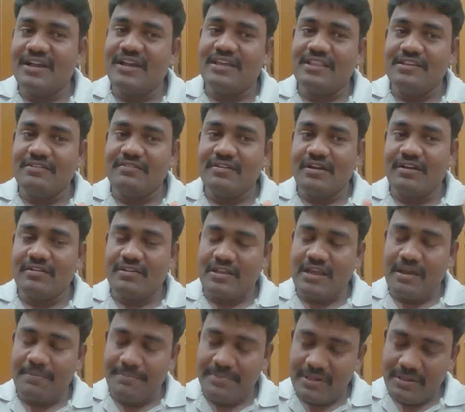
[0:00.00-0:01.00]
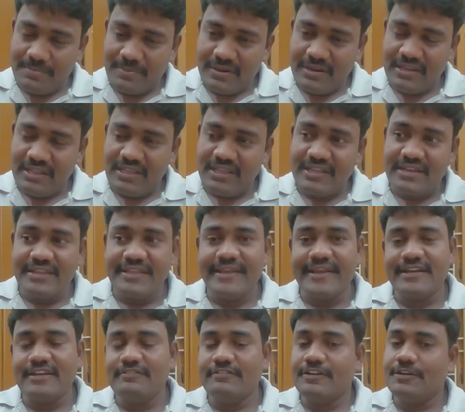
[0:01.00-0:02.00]
அதை அவர் அப்பீல் பண்ணி
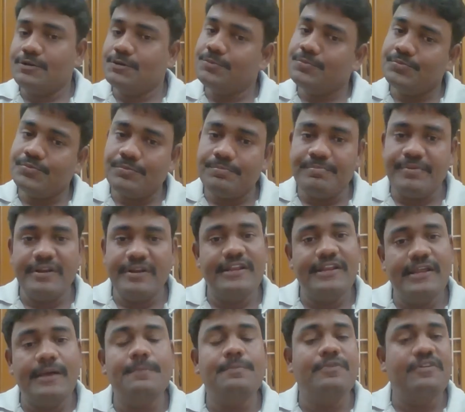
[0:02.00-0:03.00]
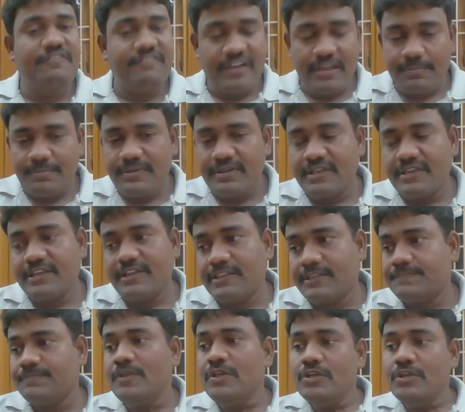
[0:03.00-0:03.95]
ரீஆக்டிவேட்டும் பண்ணலாம் வாய்ப்பு இருக்கிறது